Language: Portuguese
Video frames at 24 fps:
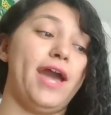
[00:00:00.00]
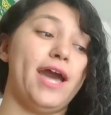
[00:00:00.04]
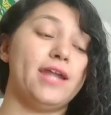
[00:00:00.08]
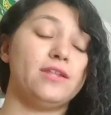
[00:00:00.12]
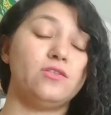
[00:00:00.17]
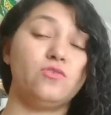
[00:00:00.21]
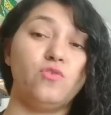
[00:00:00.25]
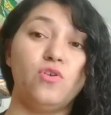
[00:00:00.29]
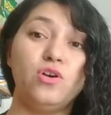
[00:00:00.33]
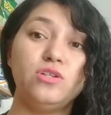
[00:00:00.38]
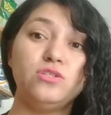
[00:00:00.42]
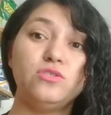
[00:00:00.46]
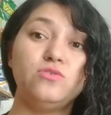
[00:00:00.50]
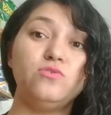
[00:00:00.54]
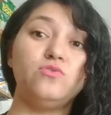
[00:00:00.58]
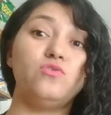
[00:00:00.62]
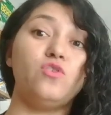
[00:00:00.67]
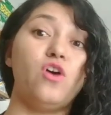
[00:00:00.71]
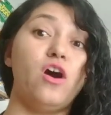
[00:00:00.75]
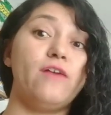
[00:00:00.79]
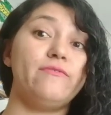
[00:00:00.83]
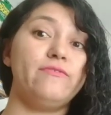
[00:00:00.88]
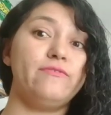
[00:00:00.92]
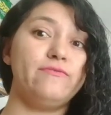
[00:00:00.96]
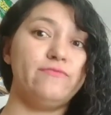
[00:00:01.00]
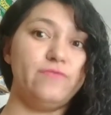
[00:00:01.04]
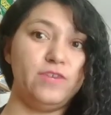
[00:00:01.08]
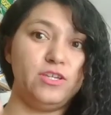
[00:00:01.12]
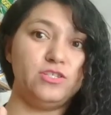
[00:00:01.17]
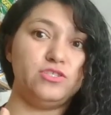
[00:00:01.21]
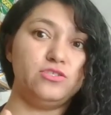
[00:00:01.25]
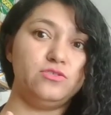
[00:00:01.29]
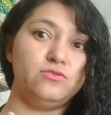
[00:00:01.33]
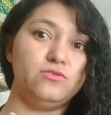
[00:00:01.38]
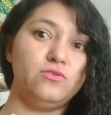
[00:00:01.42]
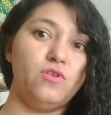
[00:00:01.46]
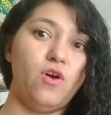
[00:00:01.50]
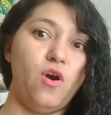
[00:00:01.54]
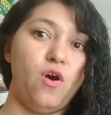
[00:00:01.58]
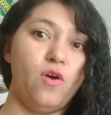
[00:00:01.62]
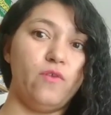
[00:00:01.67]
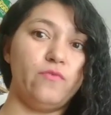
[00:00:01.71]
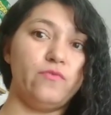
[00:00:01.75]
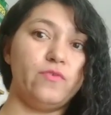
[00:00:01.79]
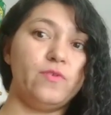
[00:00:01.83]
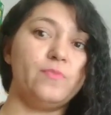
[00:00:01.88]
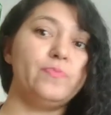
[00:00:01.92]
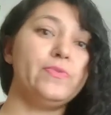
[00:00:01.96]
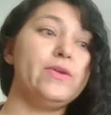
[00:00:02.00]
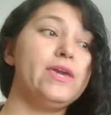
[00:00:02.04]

14 do 9, 20 do 9.